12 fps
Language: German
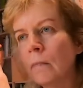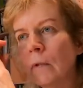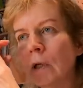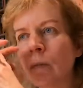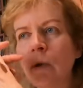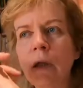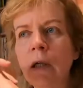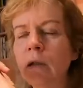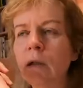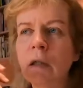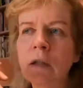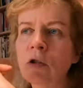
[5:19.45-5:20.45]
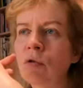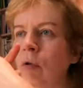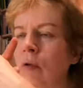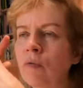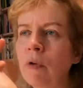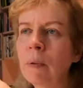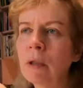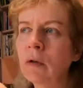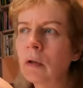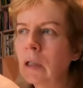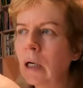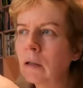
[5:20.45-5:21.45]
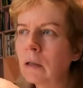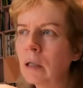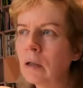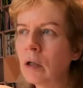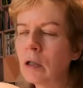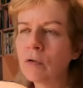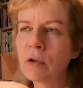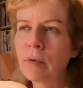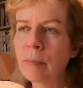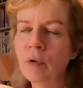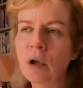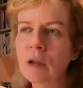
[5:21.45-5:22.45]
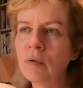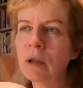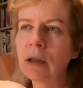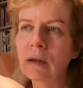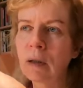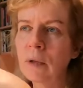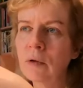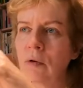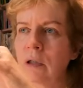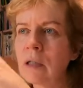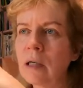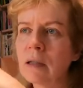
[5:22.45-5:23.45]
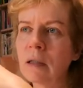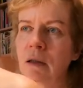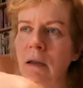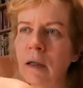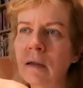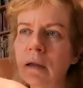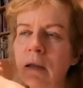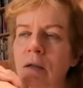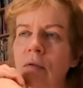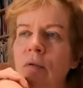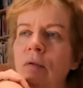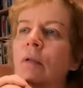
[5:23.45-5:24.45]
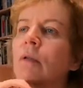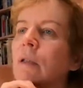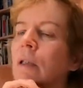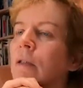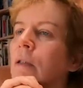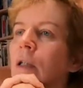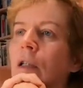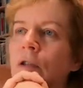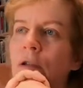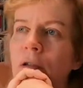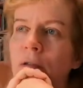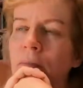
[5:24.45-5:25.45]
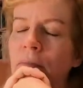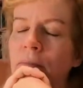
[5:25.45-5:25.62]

Da kann man eigentlich ganz, wenn man gerade da aufs Vaporetto geht, kann man kurz in der Seitengasse hoch und sich hm. anschauen.